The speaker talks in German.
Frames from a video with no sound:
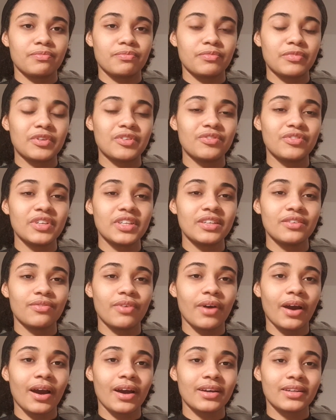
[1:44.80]
wenn wir die
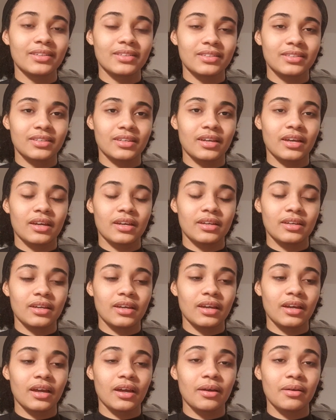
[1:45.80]
Wahrheit
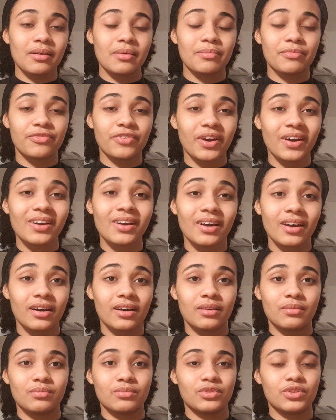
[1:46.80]
empfangen
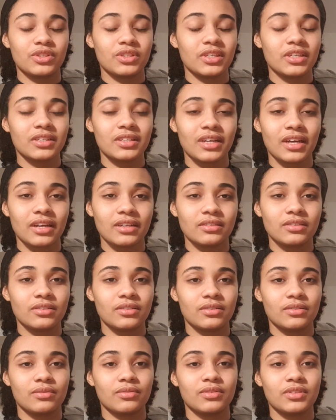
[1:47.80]
haben durch die
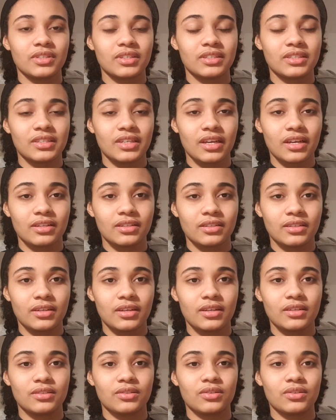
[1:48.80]
Gnade unseres Herrn
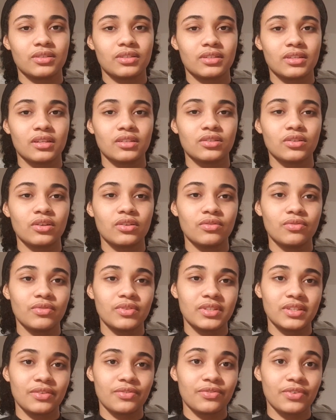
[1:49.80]
Jesus, dann sollten wir
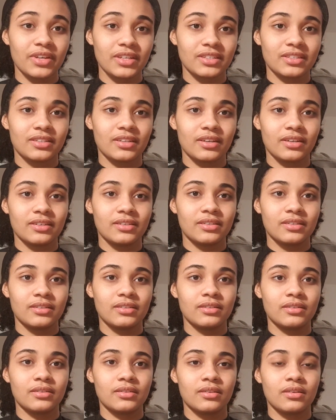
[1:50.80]
sie
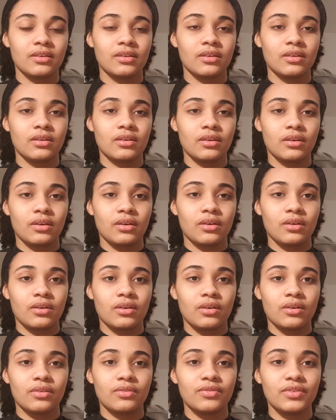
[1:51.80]
festhalten.
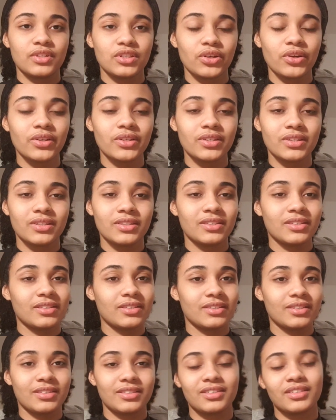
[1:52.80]
Und wir
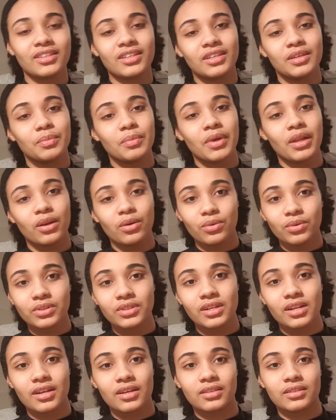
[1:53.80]
sollten sie nicht mehr
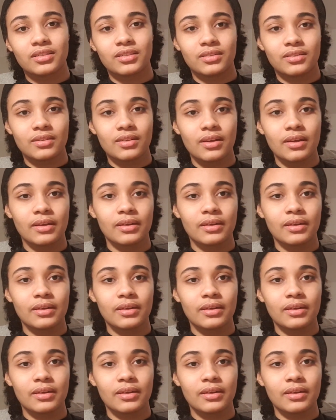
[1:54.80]
loslassen.